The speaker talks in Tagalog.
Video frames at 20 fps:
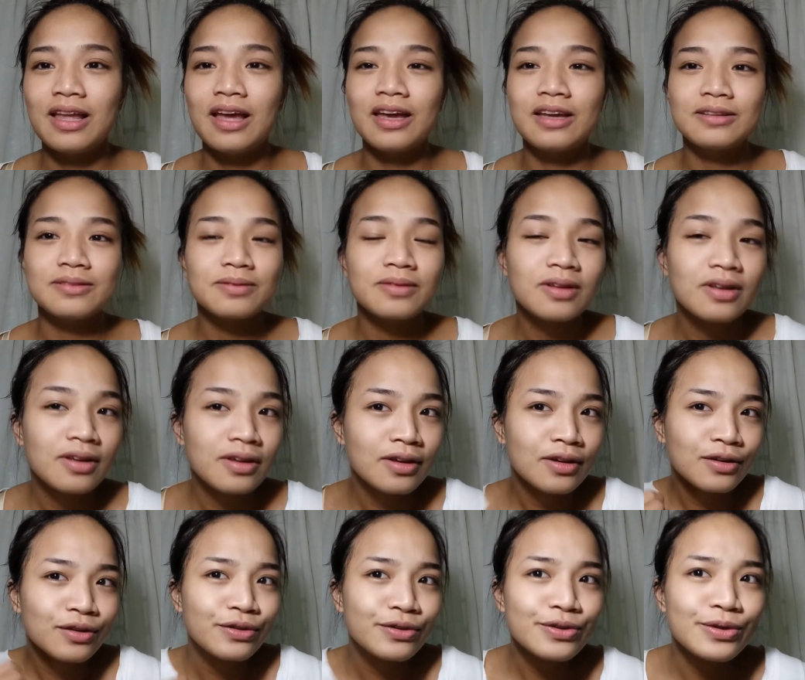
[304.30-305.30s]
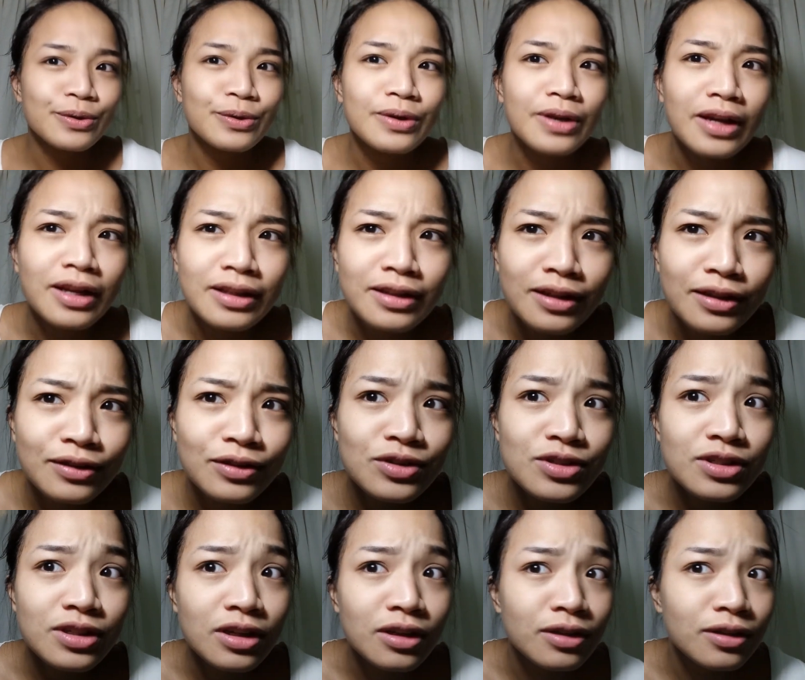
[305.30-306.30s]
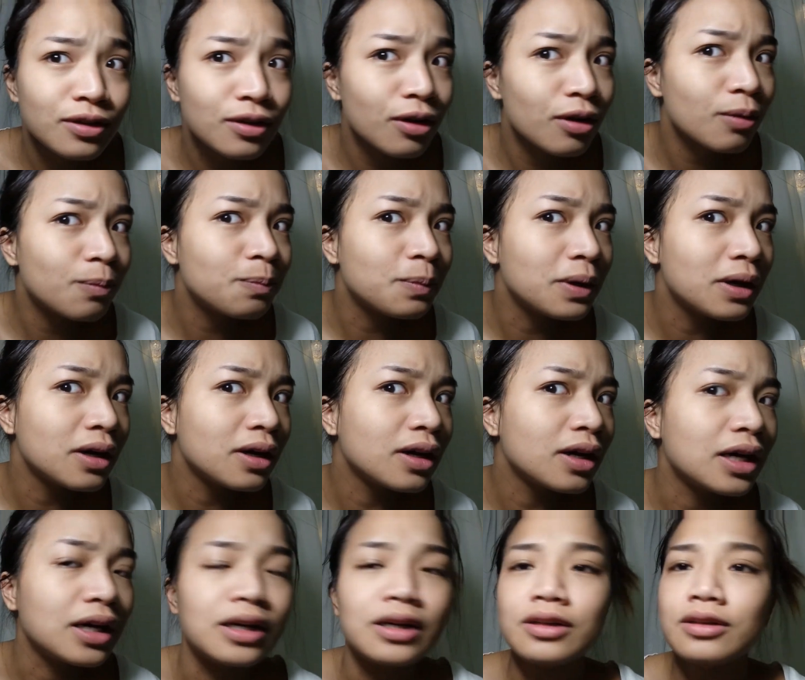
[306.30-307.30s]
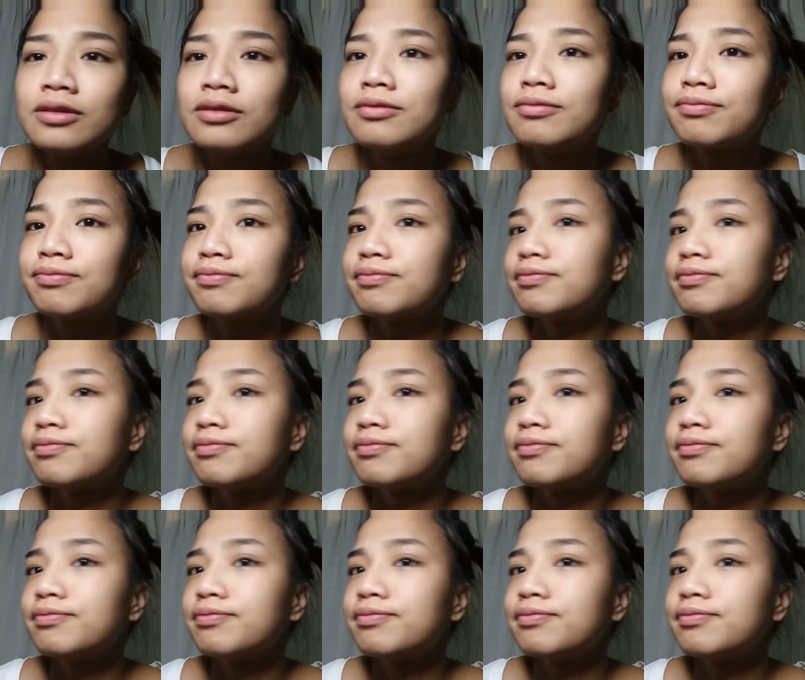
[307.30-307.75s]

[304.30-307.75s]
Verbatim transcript: light. So, yan. Yun yung skin ko pag